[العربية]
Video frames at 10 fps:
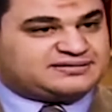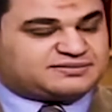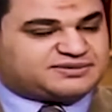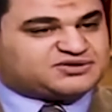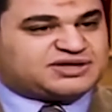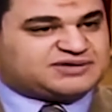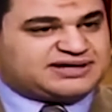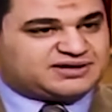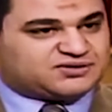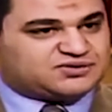ربنا سبحانه
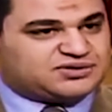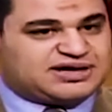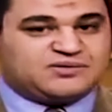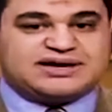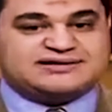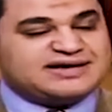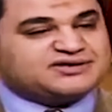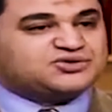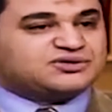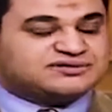وتعالى يقول
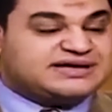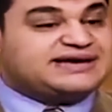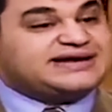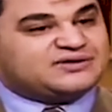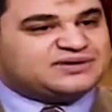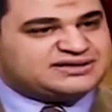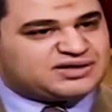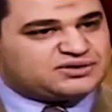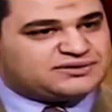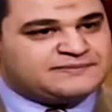الوالدات يرضعن
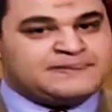أولادهن